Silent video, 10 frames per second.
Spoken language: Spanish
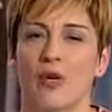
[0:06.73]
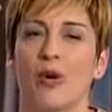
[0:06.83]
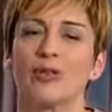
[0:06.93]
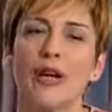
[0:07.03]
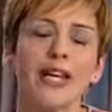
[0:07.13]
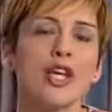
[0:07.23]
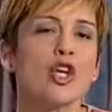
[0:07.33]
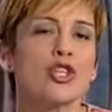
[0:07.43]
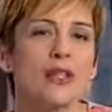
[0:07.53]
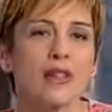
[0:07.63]
Cuando alguien
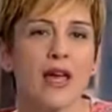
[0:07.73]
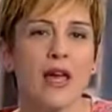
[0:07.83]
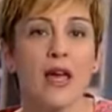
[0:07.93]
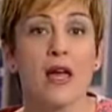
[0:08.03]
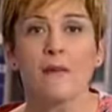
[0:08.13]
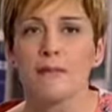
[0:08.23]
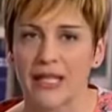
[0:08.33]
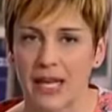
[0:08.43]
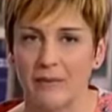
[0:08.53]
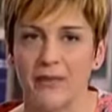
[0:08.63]
nos dice,
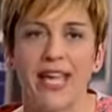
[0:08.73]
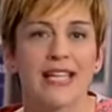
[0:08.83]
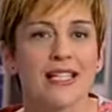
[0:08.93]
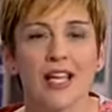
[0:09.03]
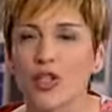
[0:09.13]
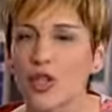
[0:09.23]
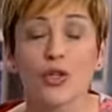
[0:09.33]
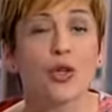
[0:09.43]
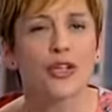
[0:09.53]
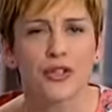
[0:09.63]
mira, es que yo
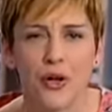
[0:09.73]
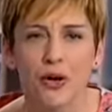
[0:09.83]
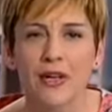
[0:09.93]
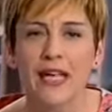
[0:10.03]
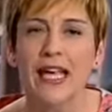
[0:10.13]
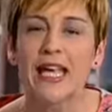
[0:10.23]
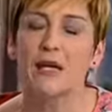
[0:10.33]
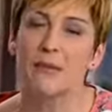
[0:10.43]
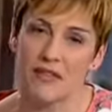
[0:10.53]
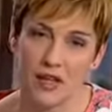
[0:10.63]
soy yo y
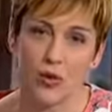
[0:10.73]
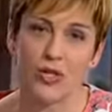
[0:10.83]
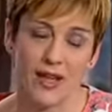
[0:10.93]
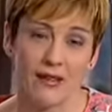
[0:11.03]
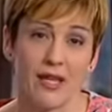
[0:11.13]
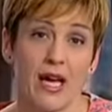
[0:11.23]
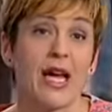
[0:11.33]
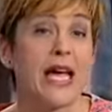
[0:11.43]
mi circunstancia.